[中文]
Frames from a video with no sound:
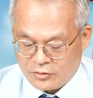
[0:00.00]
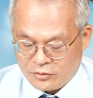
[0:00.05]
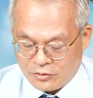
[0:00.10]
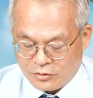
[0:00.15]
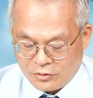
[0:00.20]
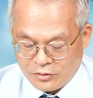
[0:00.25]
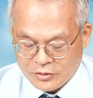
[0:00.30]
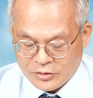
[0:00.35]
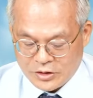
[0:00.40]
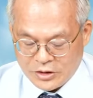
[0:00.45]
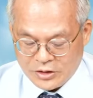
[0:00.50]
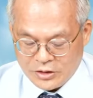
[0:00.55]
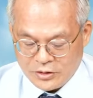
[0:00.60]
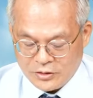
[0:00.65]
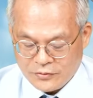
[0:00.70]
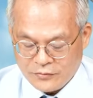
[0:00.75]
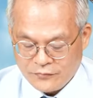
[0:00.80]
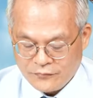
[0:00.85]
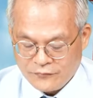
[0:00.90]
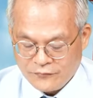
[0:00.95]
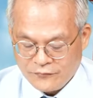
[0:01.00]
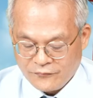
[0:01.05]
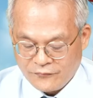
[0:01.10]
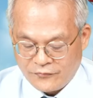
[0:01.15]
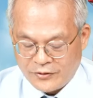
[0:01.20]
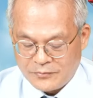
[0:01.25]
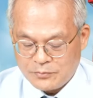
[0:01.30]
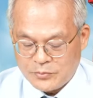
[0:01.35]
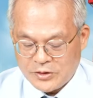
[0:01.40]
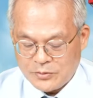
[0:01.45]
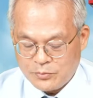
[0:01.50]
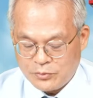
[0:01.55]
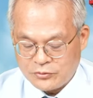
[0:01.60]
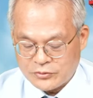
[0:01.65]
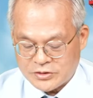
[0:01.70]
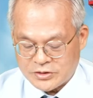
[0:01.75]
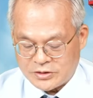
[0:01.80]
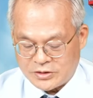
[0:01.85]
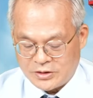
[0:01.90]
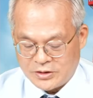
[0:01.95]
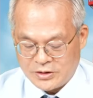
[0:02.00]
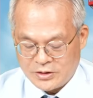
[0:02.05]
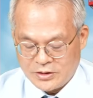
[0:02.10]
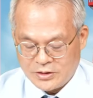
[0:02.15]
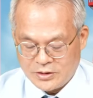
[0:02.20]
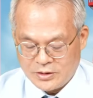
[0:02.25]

红低分批布局，